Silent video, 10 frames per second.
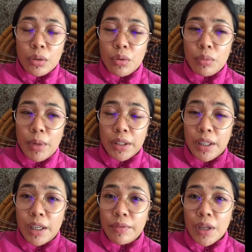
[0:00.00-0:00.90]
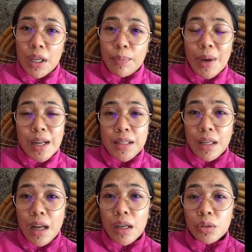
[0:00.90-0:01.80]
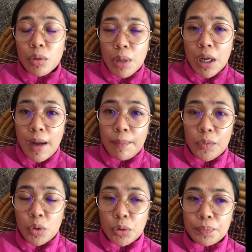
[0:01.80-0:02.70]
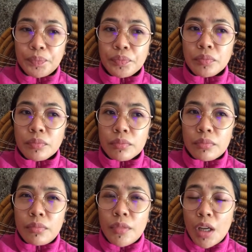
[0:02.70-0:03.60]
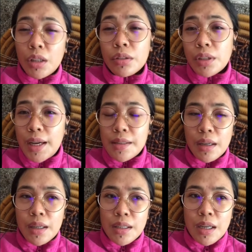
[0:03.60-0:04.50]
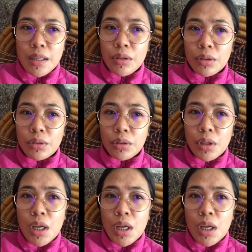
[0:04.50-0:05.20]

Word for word: kung may delivery para sila ang tumanggap nun yun guys ang isasagot nyo.